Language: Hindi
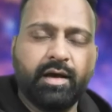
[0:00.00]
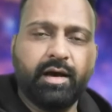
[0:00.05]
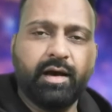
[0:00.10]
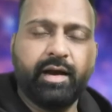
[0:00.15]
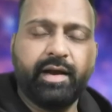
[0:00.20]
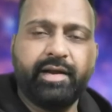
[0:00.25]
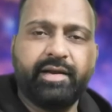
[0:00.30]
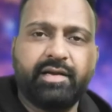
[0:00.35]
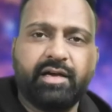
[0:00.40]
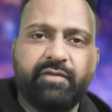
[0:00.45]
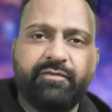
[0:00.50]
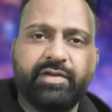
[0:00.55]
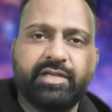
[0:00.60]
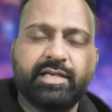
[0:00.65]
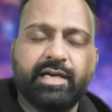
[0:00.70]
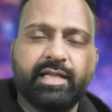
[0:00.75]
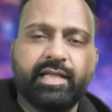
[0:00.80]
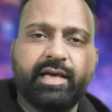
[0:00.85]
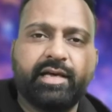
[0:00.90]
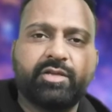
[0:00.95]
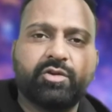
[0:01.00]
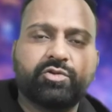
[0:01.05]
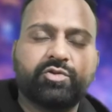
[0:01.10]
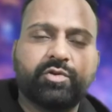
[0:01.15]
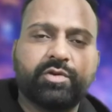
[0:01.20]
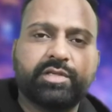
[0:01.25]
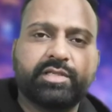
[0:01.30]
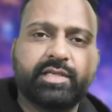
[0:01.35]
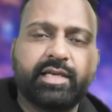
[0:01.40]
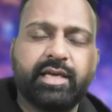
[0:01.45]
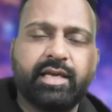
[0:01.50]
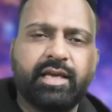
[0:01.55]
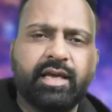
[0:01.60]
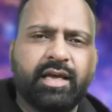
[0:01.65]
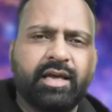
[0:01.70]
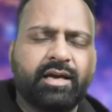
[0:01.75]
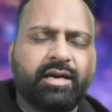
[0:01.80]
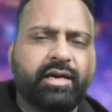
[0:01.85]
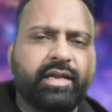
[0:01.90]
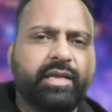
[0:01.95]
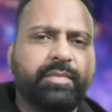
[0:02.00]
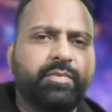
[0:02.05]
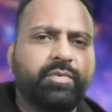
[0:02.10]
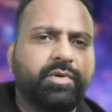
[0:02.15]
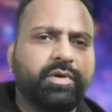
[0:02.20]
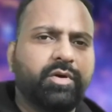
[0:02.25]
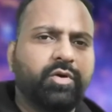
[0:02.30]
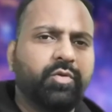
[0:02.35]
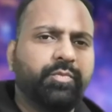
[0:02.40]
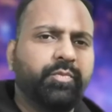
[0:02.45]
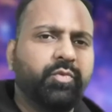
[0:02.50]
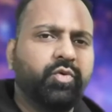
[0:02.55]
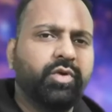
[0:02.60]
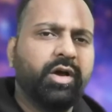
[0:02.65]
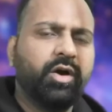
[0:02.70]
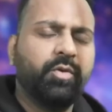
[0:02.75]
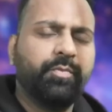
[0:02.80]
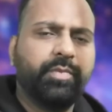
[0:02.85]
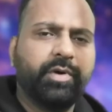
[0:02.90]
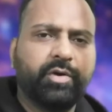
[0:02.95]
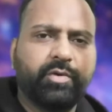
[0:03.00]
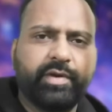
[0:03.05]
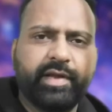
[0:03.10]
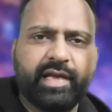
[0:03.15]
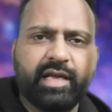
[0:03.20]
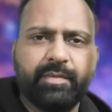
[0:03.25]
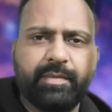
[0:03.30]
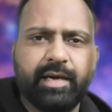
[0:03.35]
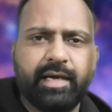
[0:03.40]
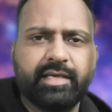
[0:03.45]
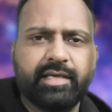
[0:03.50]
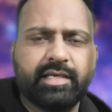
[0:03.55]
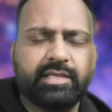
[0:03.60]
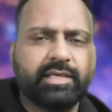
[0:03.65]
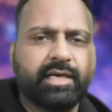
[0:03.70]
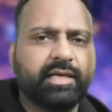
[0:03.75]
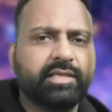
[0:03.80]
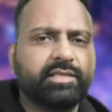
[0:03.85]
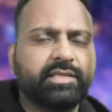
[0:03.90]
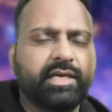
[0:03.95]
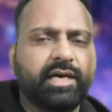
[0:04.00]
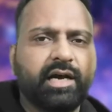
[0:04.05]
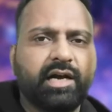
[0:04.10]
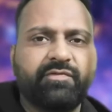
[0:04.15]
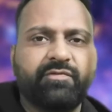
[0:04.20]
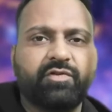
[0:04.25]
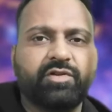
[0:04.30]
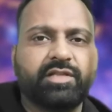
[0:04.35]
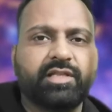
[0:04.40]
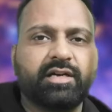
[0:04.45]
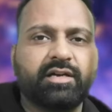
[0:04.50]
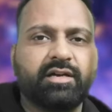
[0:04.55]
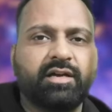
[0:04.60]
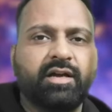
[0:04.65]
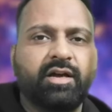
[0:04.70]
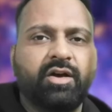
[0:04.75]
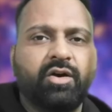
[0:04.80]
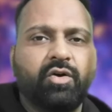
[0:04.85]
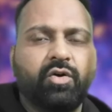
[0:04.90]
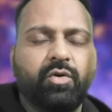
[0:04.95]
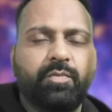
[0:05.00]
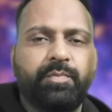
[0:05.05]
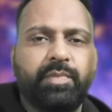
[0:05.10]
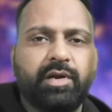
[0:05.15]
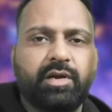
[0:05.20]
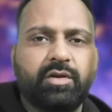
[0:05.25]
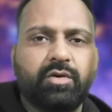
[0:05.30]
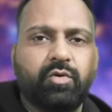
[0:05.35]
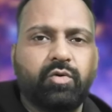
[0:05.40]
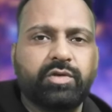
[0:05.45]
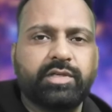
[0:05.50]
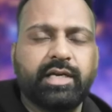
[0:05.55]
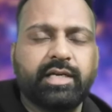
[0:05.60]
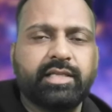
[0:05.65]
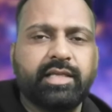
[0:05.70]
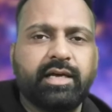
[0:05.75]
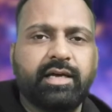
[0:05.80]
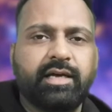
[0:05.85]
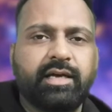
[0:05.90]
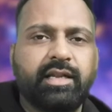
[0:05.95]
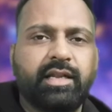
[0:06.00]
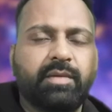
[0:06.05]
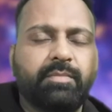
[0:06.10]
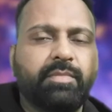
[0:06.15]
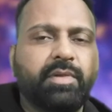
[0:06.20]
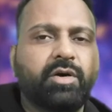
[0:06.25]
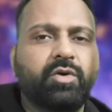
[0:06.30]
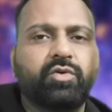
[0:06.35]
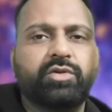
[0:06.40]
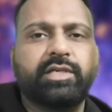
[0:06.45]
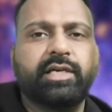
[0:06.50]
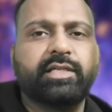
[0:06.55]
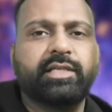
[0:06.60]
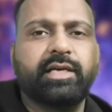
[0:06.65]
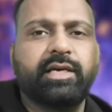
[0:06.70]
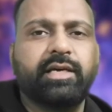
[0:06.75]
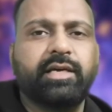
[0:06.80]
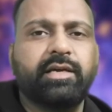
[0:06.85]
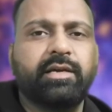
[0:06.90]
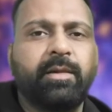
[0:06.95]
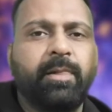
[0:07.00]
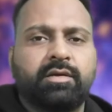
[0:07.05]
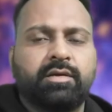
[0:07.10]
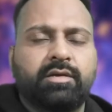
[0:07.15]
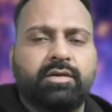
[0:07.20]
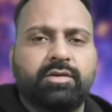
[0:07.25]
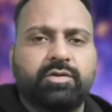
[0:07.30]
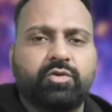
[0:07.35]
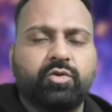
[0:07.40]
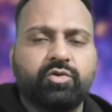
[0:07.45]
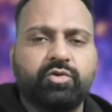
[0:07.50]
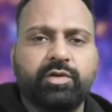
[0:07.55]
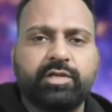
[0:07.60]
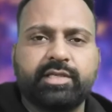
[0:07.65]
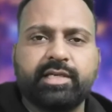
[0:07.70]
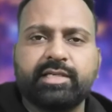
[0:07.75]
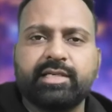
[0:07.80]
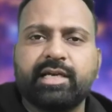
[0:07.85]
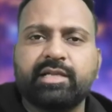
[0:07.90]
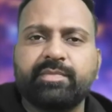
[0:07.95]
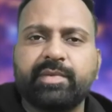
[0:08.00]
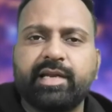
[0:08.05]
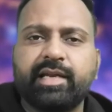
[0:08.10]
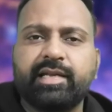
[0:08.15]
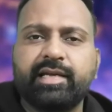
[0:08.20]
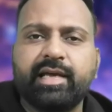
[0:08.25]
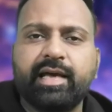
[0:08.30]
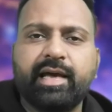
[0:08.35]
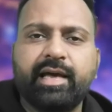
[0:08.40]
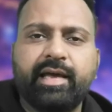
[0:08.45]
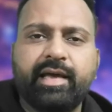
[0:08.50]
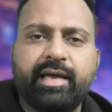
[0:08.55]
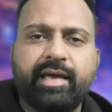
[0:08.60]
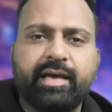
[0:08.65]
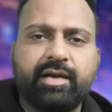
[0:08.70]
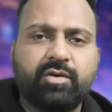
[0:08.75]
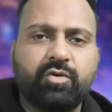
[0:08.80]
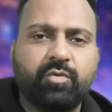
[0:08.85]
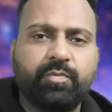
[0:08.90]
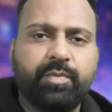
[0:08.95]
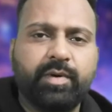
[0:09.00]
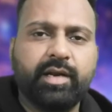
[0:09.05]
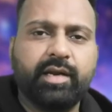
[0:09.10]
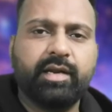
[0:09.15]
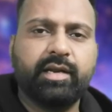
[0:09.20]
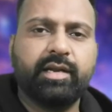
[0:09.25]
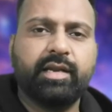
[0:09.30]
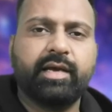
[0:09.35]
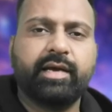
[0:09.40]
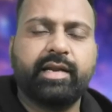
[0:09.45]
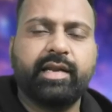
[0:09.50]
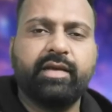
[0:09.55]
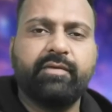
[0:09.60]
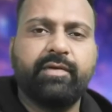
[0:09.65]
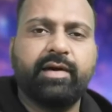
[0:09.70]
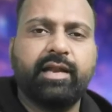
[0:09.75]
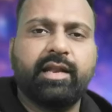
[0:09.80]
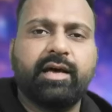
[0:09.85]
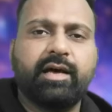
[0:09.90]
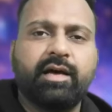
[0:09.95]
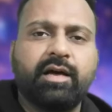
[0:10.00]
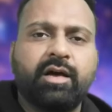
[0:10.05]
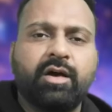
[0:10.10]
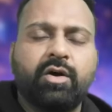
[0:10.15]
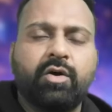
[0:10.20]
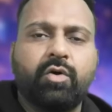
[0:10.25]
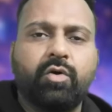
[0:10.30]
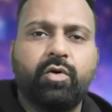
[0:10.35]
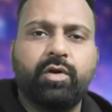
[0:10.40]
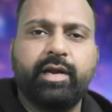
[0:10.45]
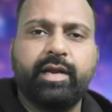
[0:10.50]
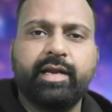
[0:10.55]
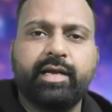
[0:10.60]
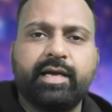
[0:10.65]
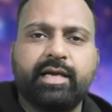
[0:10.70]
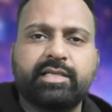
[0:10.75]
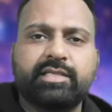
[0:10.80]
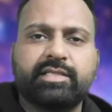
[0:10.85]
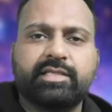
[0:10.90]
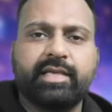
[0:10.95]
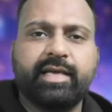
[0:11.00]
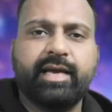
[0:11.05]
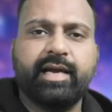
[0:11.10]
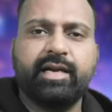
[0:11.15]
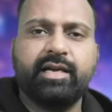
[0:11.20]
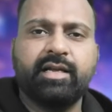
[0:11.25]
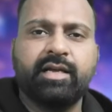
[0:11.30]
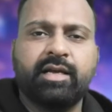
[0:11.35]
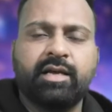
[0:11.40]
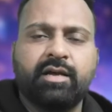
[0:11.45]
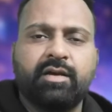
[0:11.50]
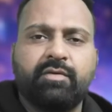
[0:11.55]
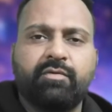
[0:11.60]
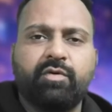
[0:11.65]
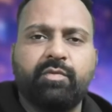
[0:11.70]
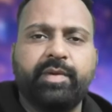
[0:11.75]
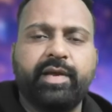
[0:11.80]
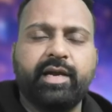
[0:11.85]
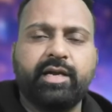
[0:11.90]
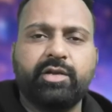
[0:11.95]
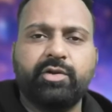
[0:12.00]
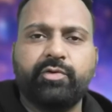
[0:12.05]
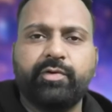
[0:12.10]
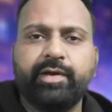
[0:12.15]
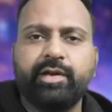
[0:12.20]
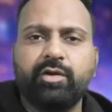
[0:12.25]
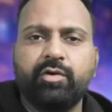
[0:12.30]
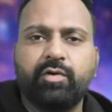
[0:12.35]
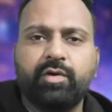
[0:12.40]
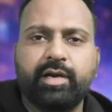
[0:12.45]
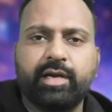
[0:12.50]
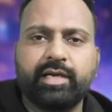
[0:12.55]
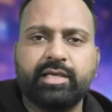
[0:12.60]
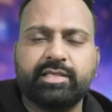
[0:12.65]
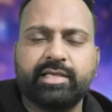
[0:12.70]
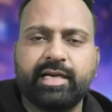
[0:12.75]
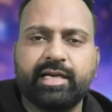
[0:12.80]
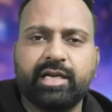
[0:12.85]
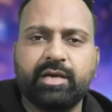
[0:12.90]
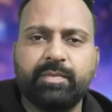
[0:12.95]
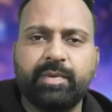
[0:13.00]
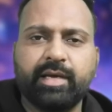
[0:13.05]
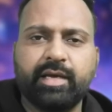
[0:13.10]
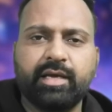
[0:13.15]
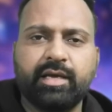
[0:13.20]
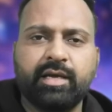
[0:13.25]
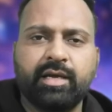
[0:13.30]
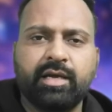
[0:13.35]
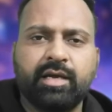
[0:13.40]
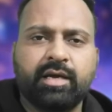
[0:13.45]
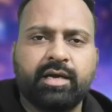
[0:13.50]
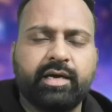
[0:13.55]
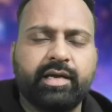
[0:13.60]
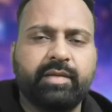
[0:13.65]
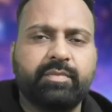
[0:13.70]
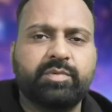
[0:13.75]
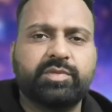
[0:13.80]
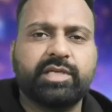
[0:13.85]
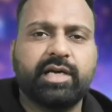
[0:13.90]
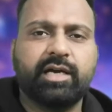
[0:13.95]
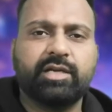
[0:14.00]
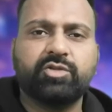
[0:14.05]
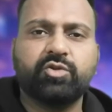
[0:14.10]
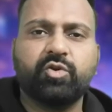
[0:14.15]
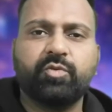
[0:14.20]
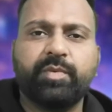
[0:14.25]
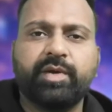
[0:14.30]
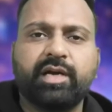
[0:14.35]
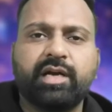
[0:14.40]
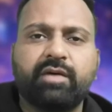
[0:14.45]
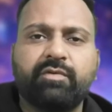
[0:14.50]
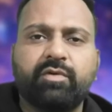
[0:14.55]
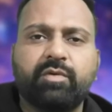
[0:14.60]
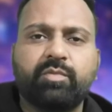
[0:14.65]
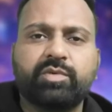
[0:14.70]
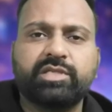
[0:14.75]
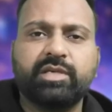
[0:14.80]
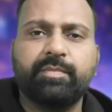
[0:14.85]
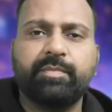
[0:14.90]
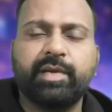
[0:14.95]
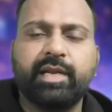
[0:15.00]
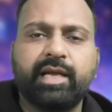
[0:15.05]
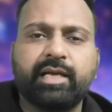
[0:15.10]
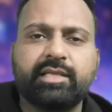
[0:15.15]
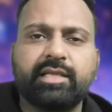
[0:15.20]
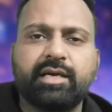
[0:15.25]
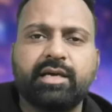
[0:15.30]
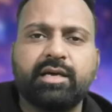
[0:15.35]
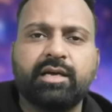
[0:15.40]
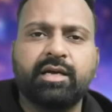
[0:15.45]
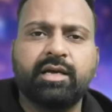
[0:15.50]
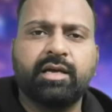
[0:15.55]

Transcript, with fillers: हाइट काफ़ी ज़्यादा है दोस्तों इसकी करीब पूरा ओपन होने के बाद ये सात से आठ फुट तक ओपन हो जाता है लंबा हो जाता है दोस्तों इसके साथ मैंने लिया है एक ऊपर लगने वाला होल्डर का सेट वो भी एक ट्विन होल्डर सेटअप है करीब चार सौ का वो मुझे मिला था